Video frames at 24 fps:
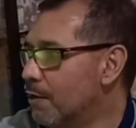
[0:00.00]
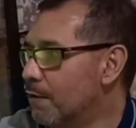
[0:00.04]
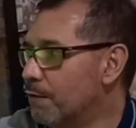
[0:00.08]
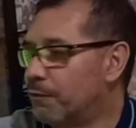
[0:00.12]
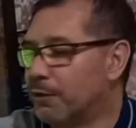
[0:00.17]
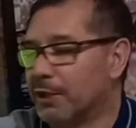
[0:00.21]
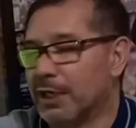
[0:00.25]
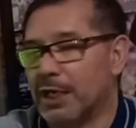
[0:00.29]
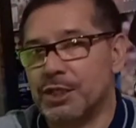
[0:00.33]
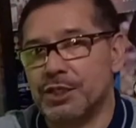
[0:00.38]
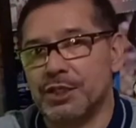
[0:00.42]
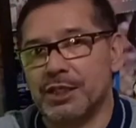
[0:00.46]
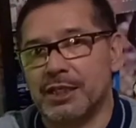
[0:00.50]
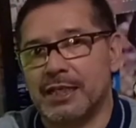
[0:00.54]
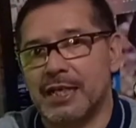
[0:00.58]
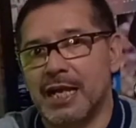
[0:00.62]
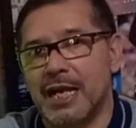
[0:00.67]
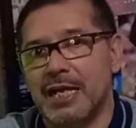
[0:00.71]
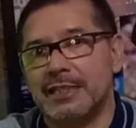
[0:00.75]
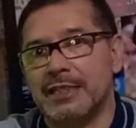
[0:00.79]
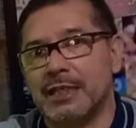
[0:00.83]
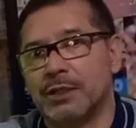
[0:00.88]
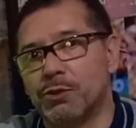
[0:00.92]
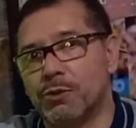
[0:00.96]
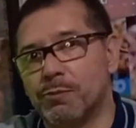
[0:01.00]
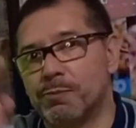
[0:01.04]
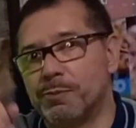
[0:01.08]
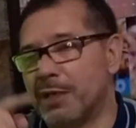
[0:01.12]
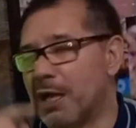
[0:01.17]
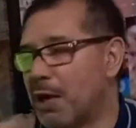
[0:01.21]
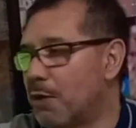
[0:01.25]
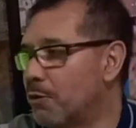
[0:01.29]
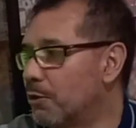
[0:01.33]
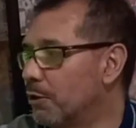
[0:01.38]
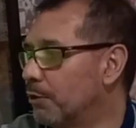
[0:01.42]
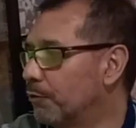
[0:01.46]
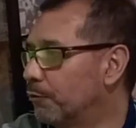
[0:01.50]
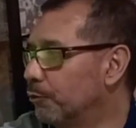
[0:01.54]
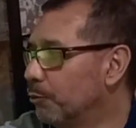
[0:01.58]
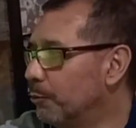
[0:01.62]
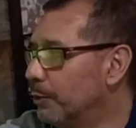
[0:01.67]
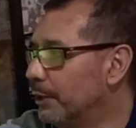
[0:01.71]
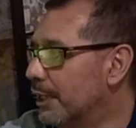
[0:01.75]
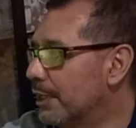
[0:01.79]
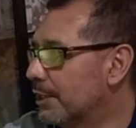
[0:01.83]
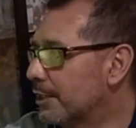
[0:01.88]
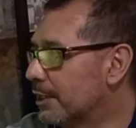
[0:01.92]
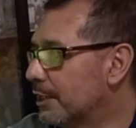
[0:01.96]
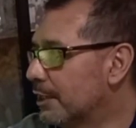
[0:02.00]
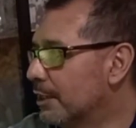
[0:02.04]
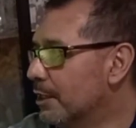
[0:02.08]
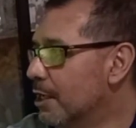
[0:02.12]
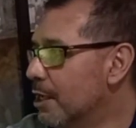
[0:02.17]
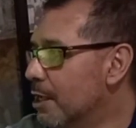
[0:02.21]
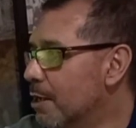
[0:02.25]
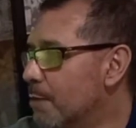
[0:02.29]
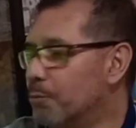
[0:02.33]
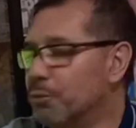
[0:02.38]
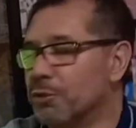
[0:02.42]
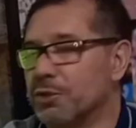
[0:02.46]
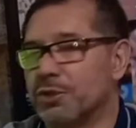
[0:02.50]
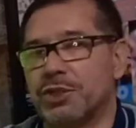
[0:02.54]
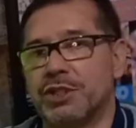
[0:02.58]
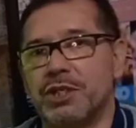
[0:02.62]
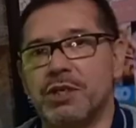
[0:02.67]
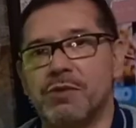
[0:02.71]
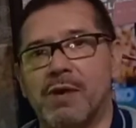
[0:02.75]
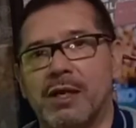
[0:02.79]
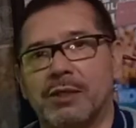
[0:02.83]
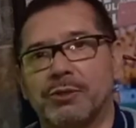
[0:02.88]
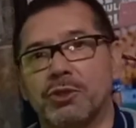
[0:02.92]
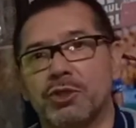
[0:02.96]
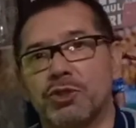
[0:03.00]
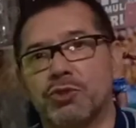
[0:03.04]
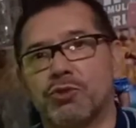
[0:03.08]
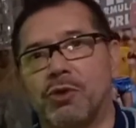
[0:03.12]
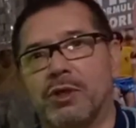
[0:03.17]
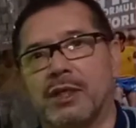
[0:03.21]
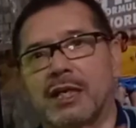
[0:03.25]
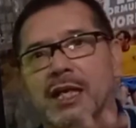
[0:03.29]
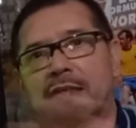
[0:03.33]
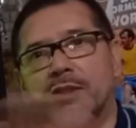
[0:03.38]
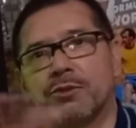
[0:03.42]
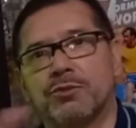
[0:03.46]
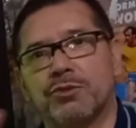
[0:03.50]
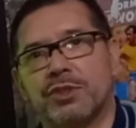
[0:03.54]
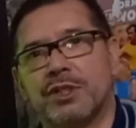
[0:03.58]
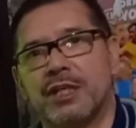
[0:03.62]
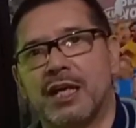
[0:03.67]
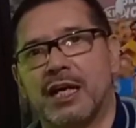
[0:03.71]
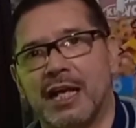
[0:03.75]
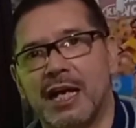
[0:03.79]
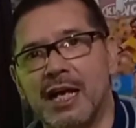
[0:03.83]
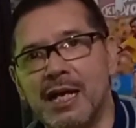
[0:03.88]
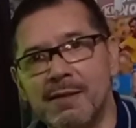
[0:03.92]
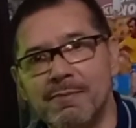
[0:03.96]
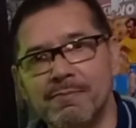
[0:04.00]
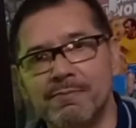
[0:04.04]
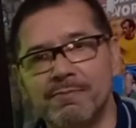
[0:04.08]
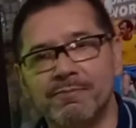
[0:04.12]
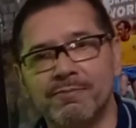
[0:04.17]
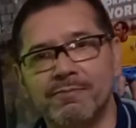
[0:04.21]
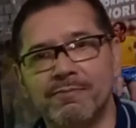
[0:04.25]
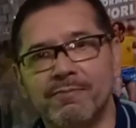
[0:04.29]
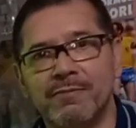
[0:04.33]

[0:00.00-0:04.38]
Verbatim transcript: Fora de casa, no Piauí, o Fluminense por 5 a 2 goleado do Ceará.